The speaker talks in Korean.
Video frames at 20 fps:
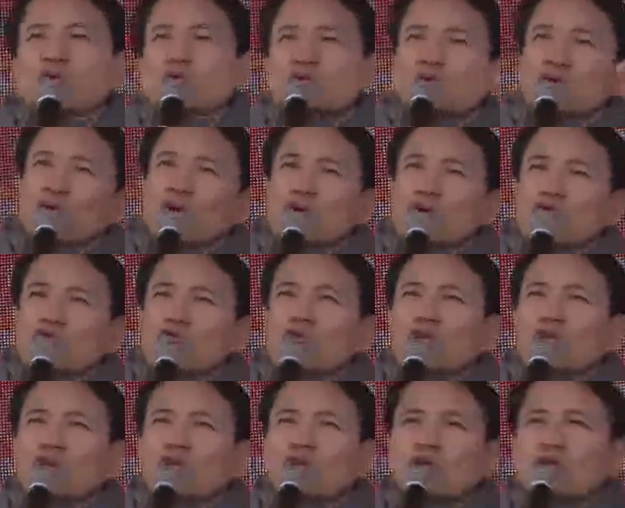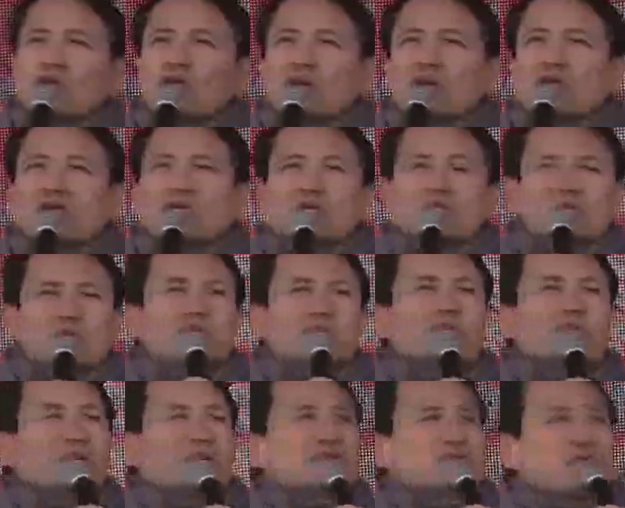공소시효가 6개월인데
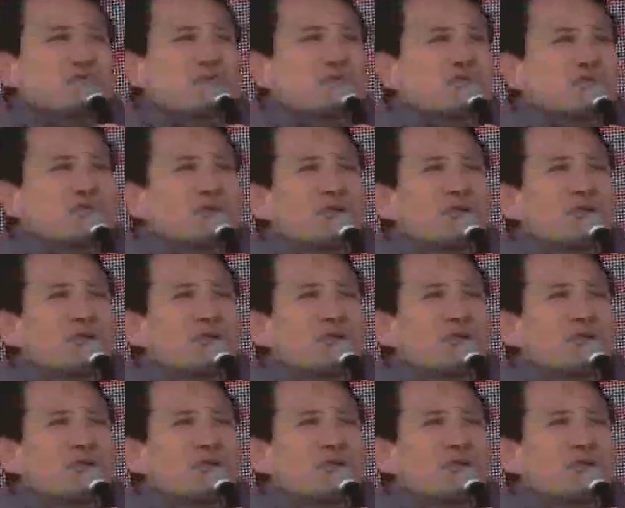김진태